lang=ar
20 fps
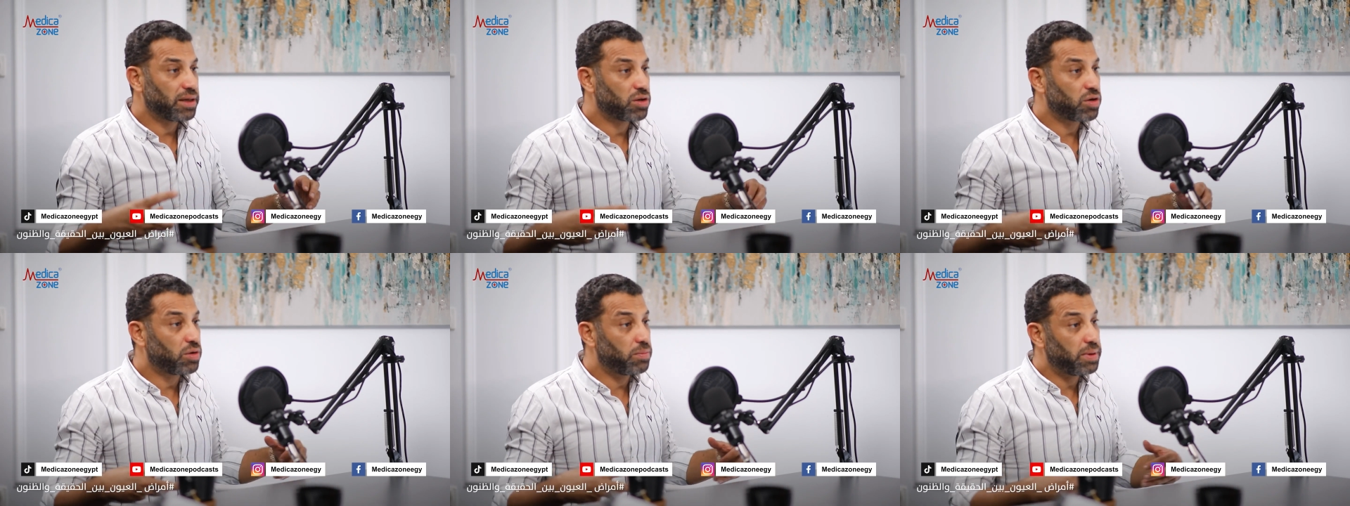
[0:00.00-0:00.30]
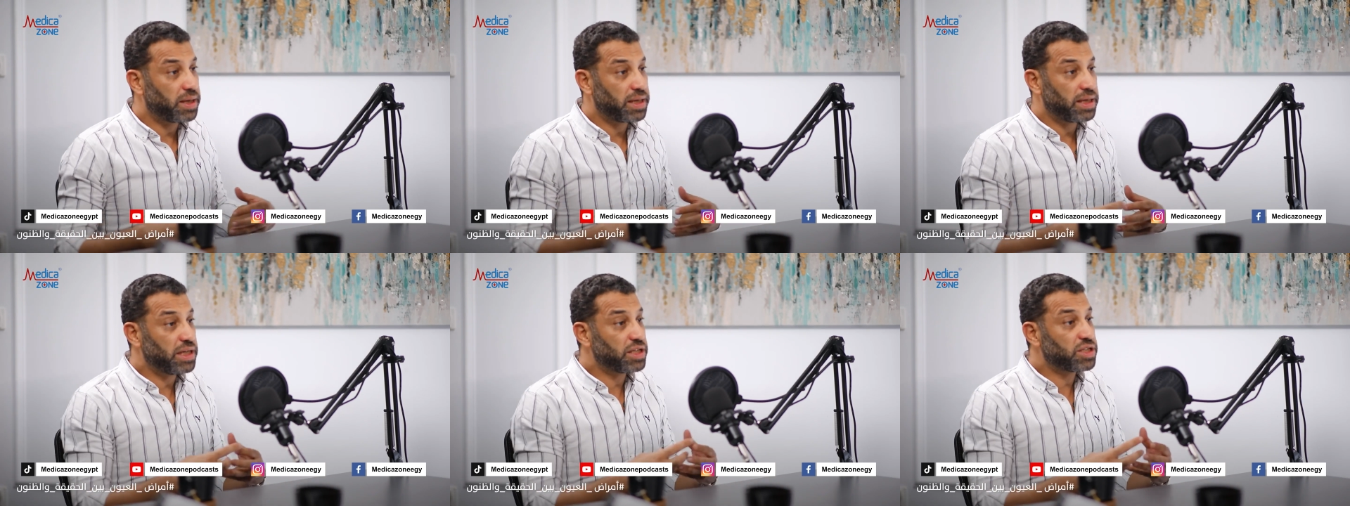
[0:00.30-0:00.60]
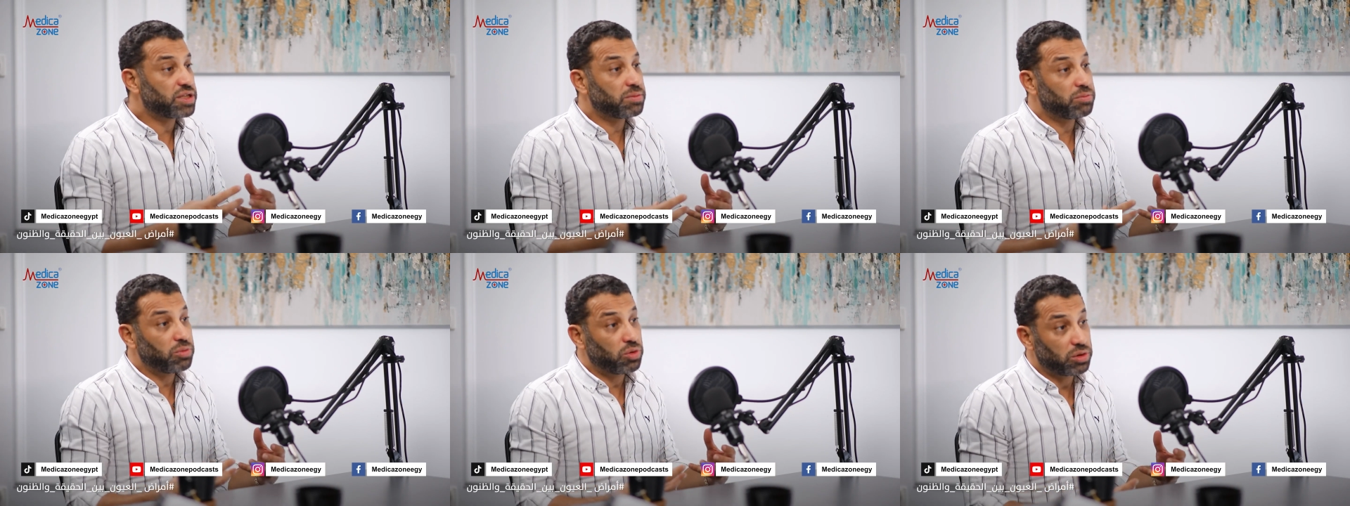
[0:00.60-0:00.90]

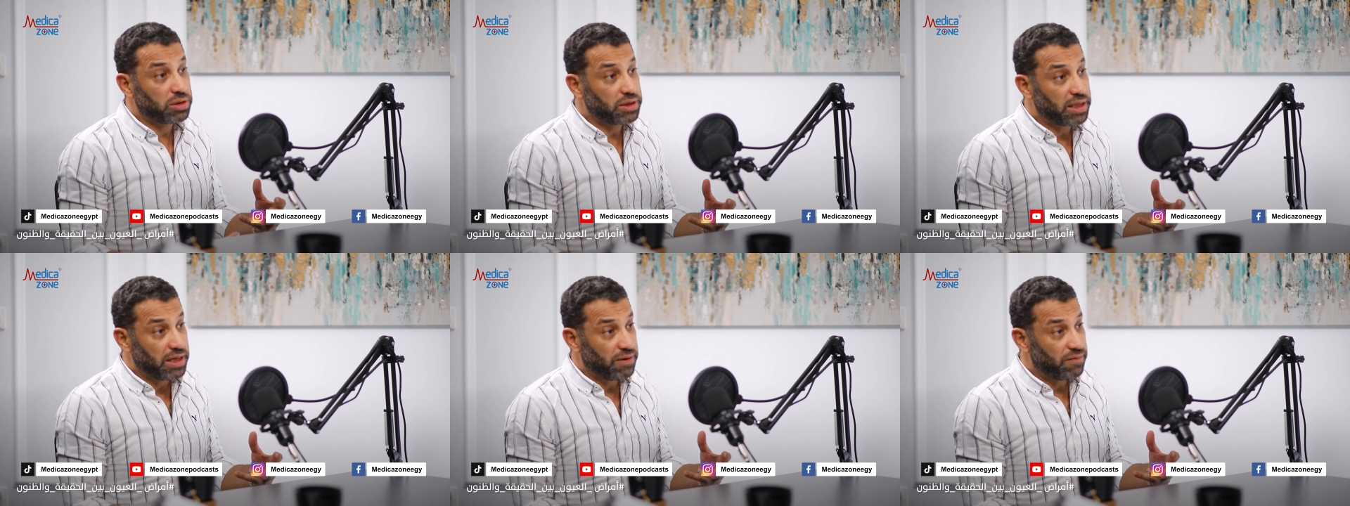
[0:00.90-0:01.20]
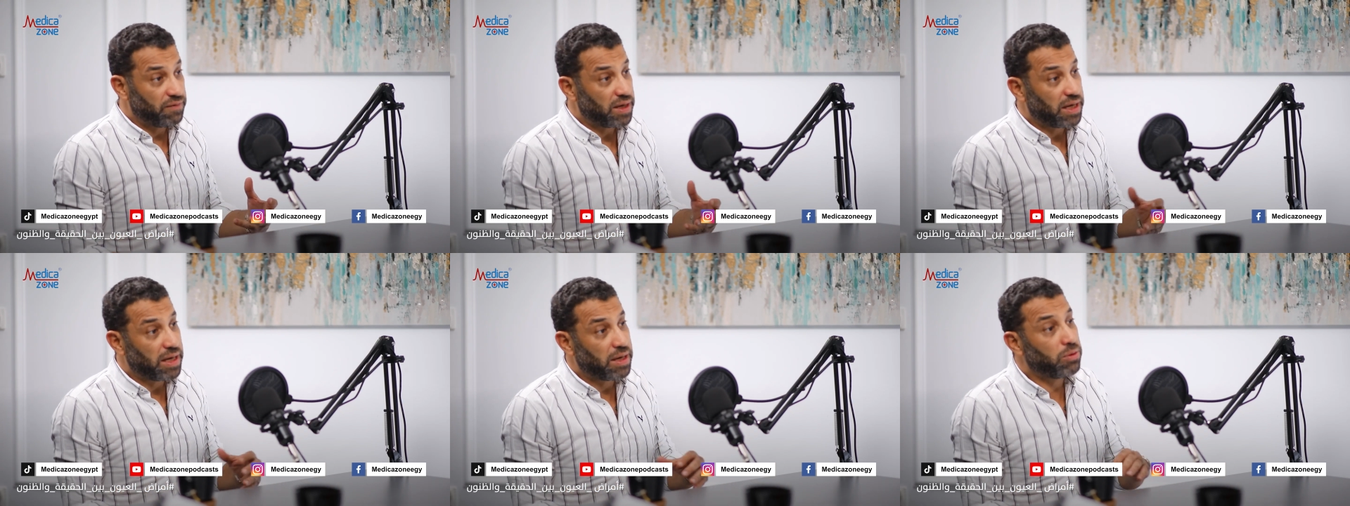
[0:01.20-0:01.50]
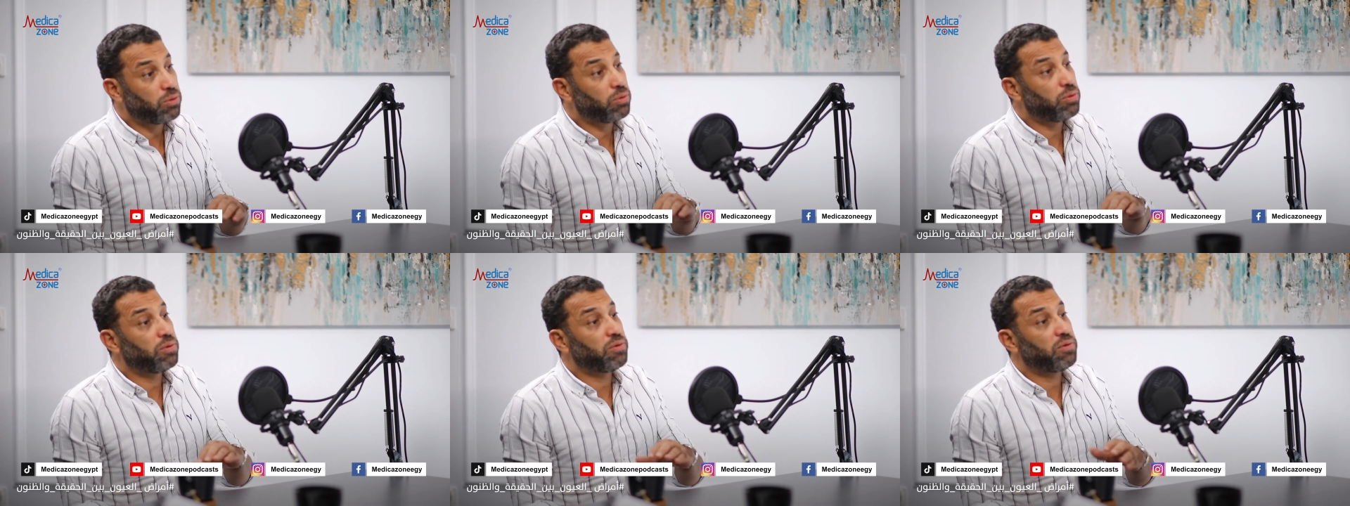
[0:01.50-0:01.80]
كومباينيشن مختلفه
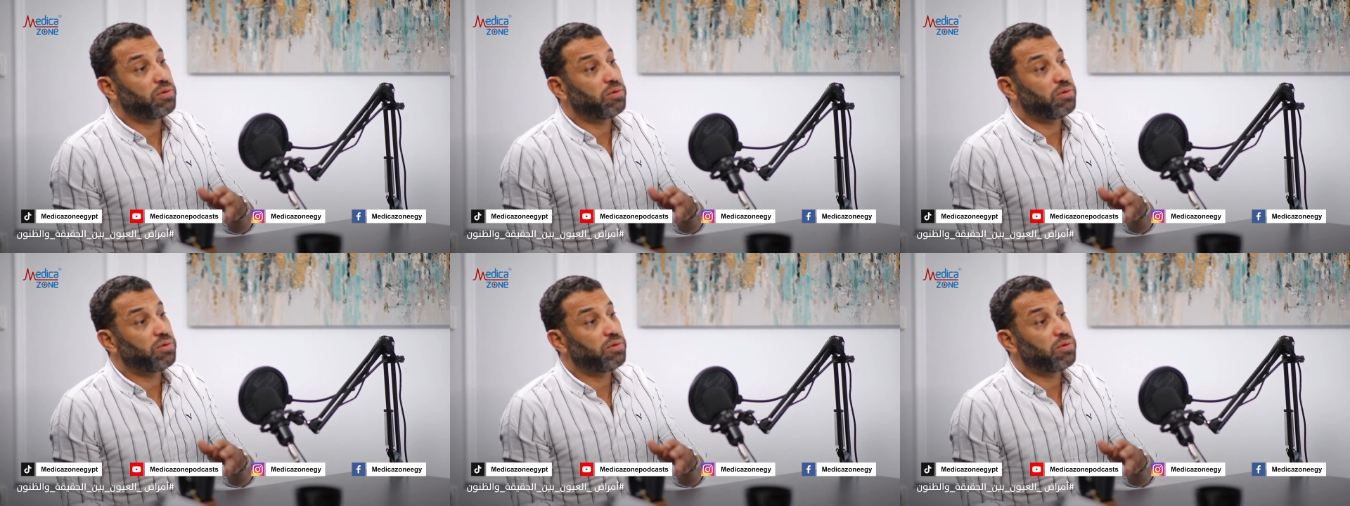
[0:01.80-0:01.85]
او